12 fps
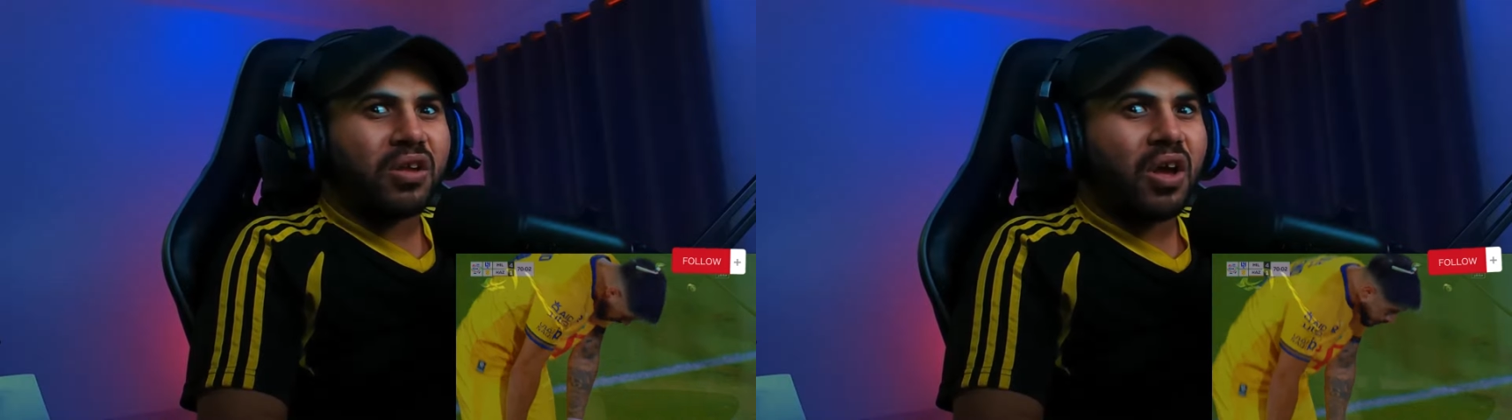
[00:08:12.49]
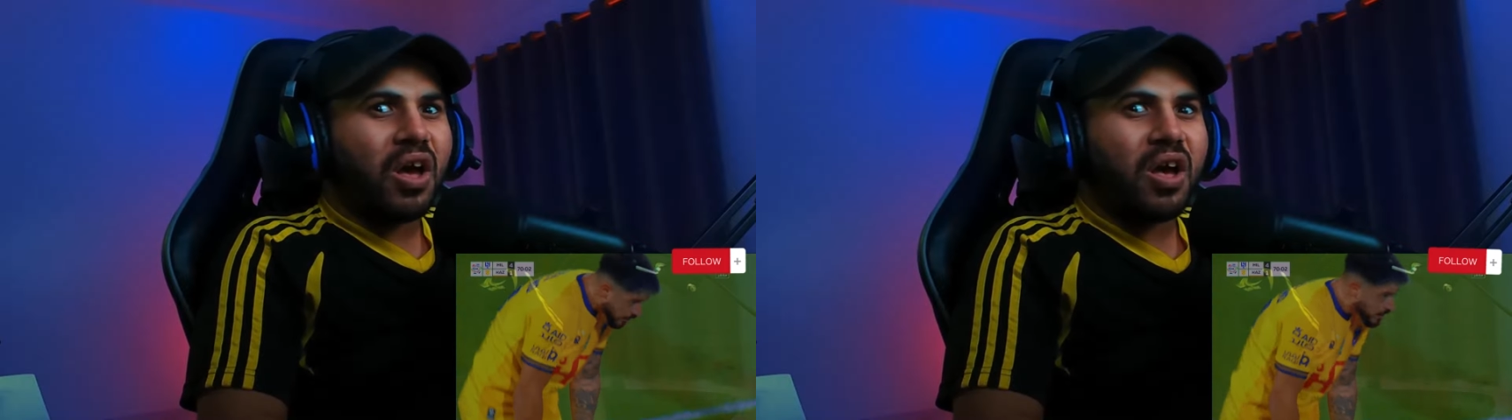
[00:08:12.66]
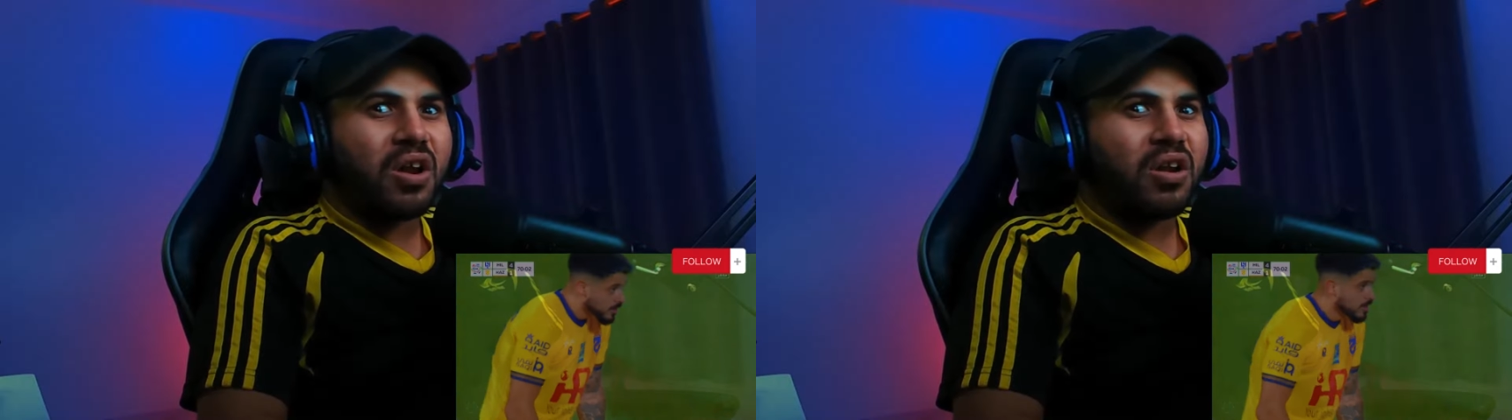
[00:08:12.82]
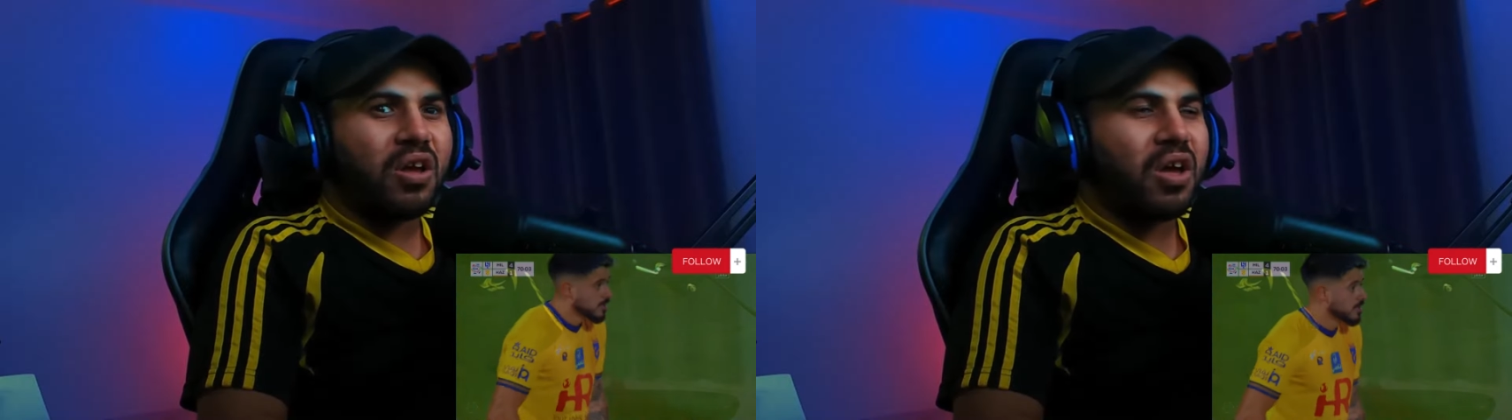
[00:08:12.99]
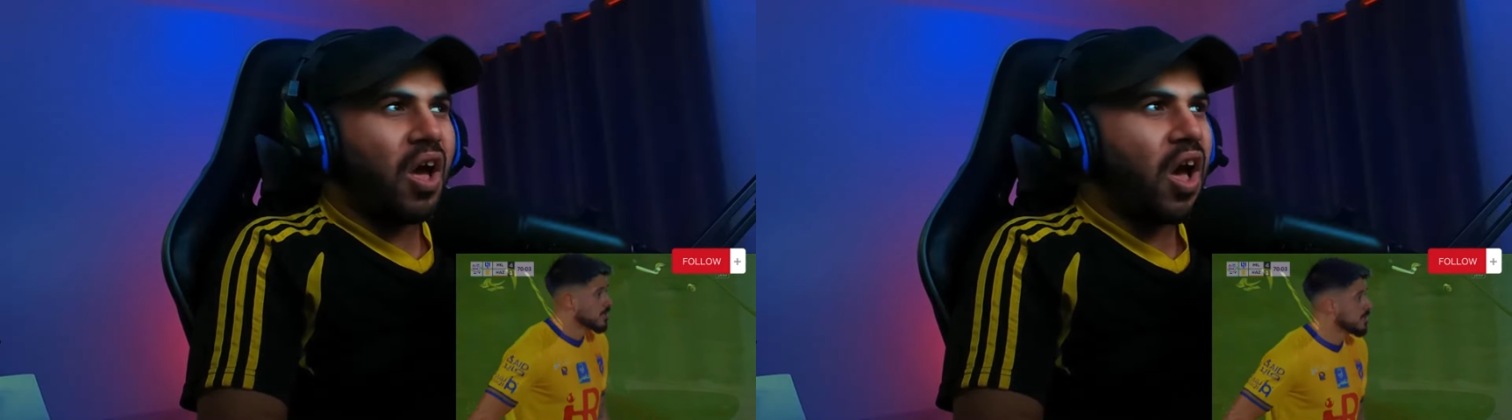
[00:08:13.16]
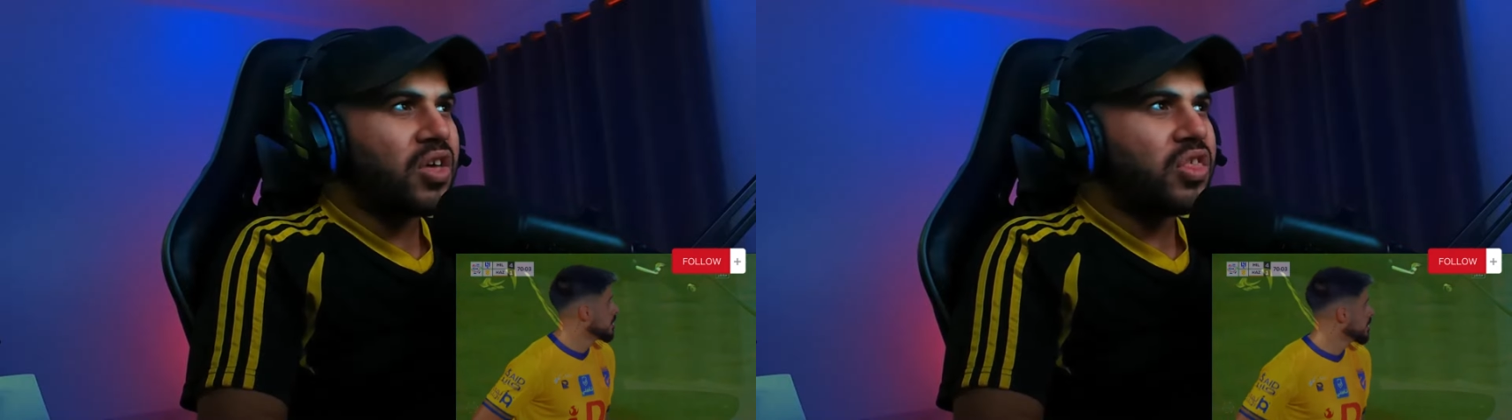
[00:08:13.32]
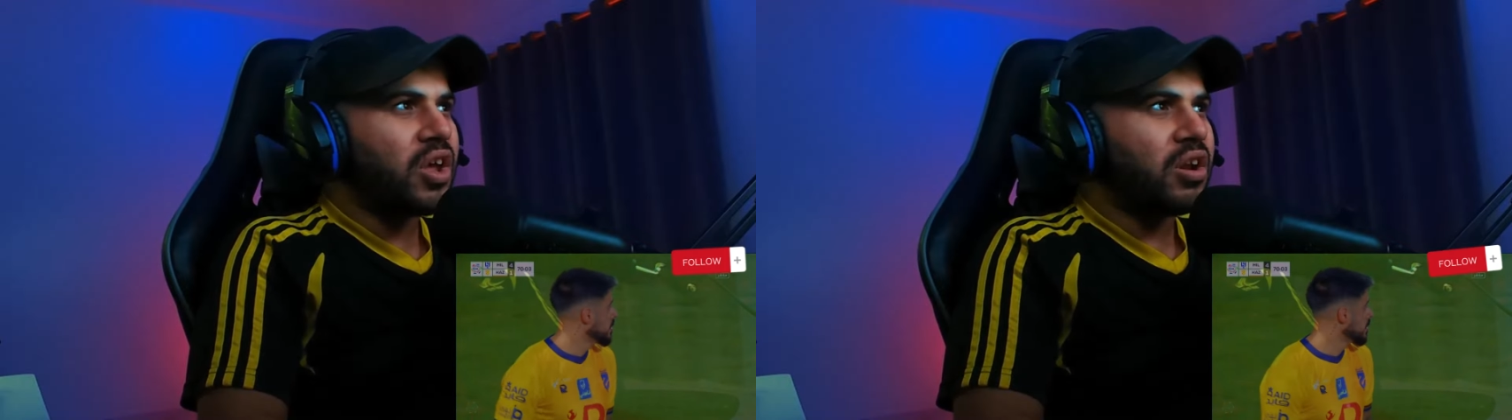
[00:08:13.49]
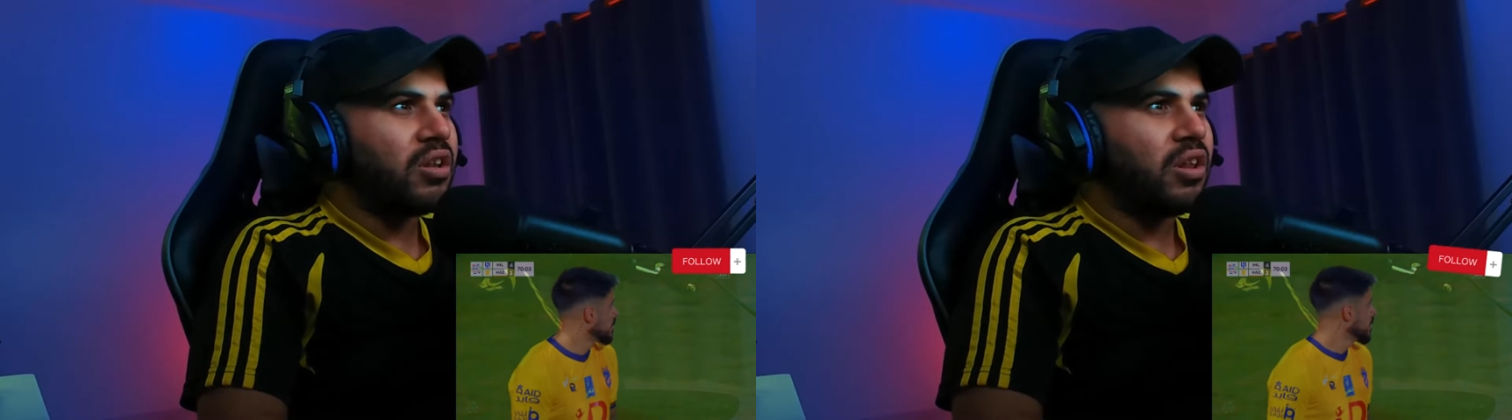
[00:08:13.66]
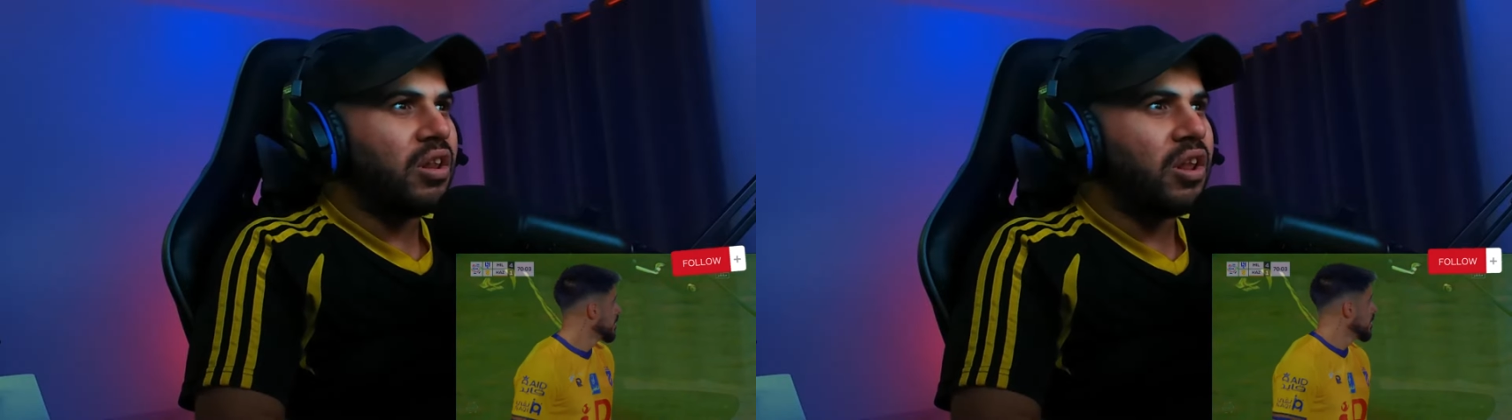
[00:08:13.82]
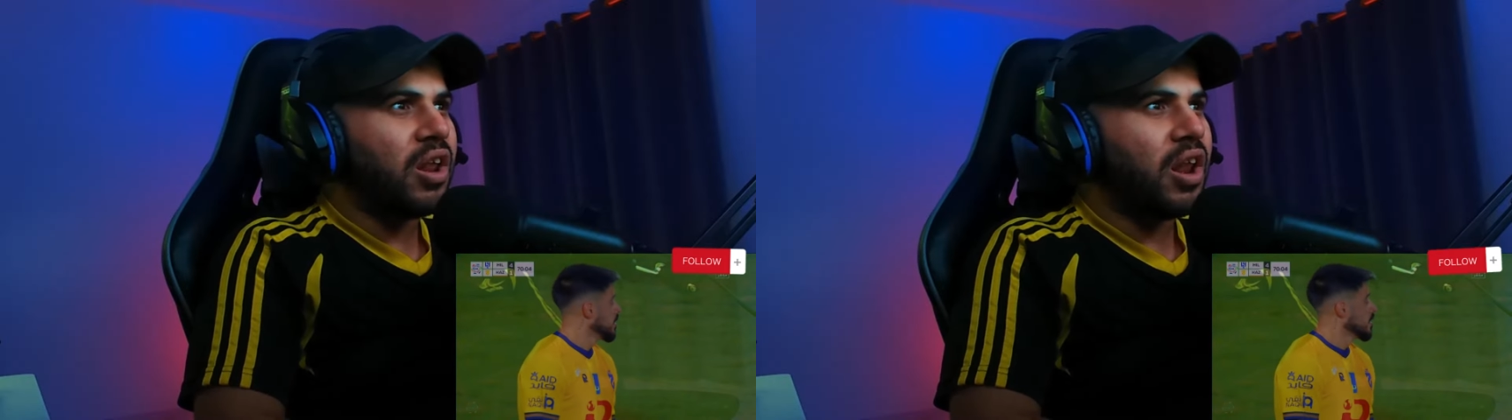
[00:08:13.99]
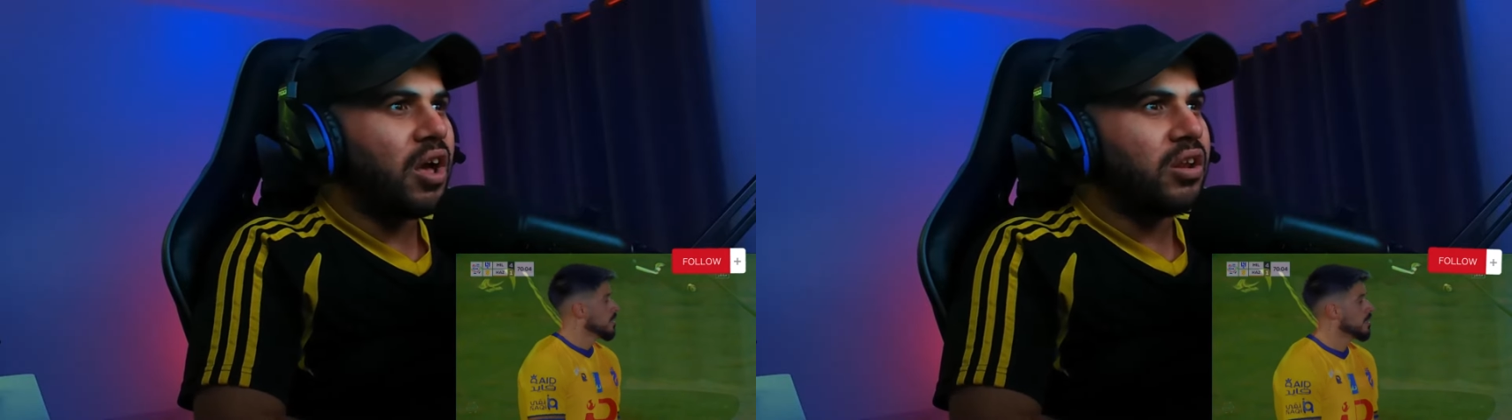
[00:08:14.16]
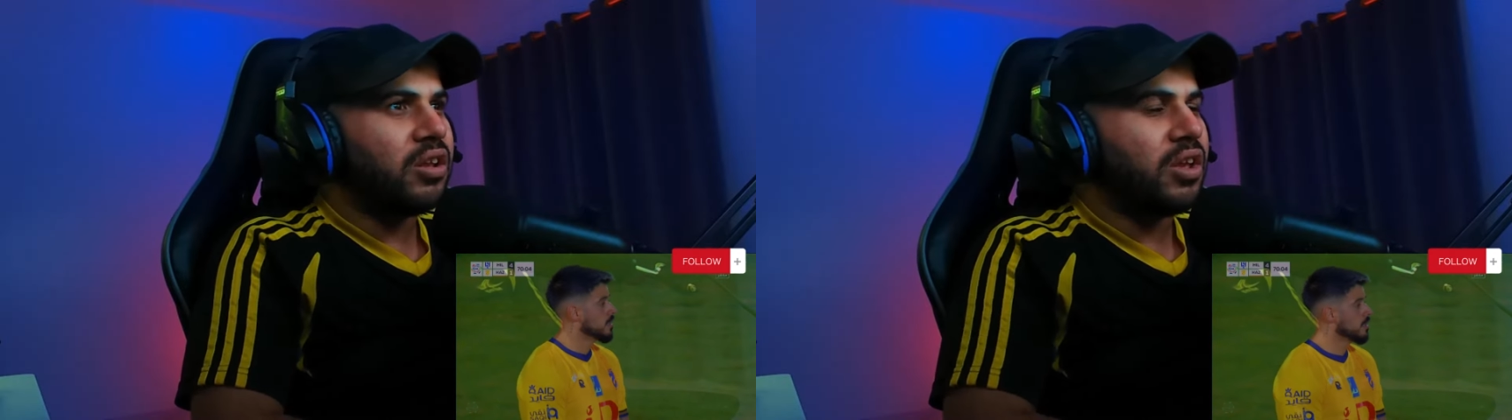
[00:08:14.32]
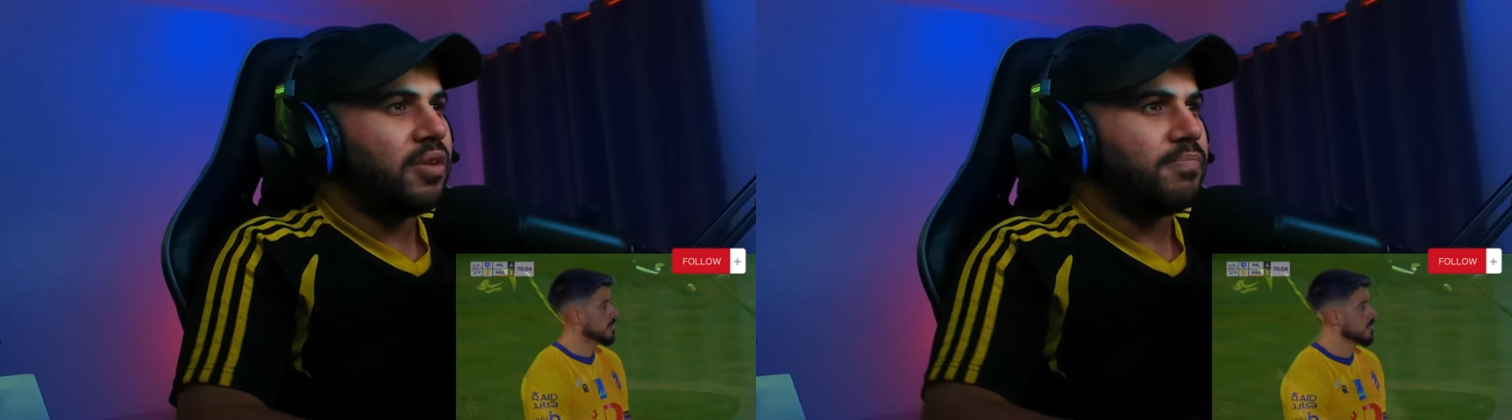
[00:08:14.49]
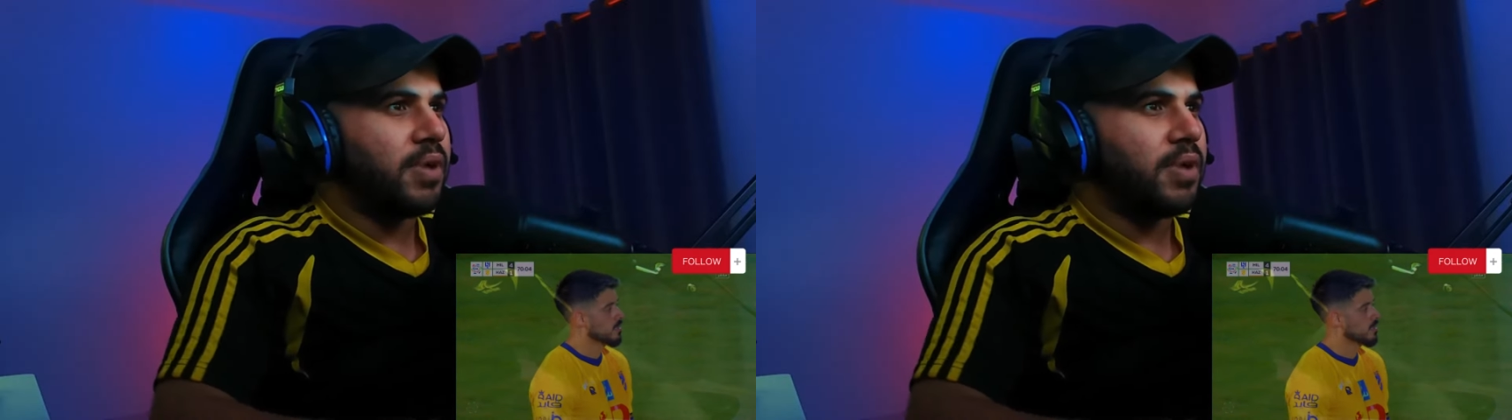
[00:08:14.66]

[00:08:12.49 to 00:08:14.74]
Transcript: قاهر اكثر الهلاليين